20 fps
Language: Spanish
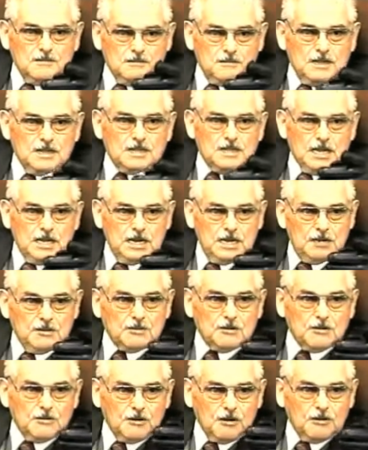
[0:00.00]
Véndele el
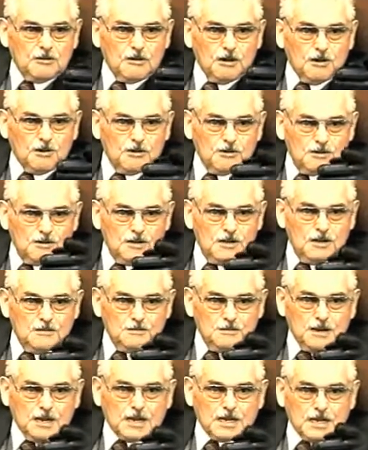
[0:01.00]
libro, luego, luego
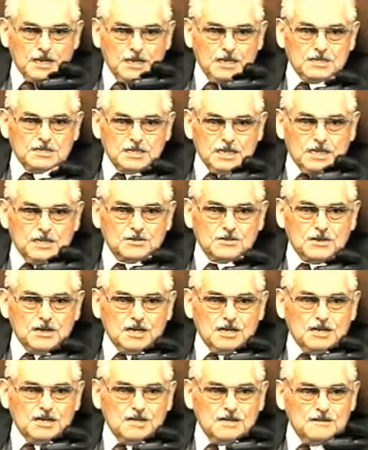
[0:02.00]
para que le enseñe a su
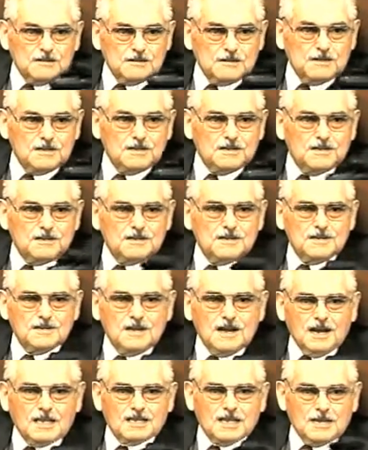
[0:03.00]
cariño.
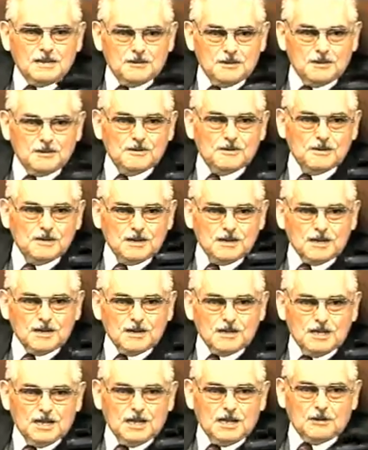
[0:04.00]
Ándale, hijo,
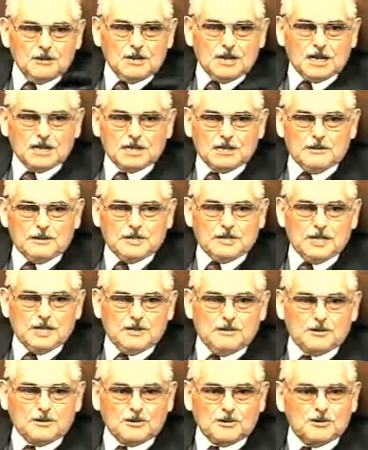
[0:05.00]
y a la abuela que te vende el
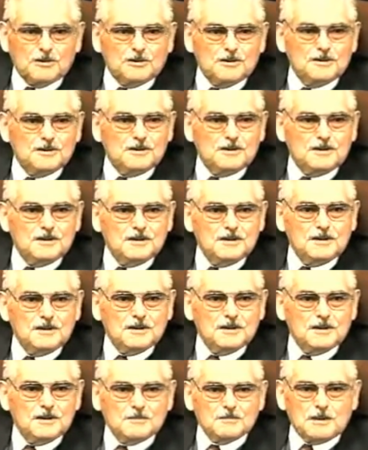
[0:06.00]
libro,
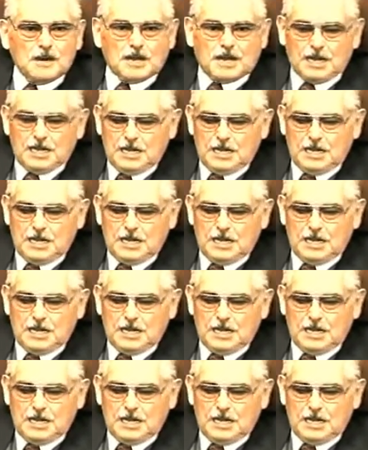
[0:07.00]
para que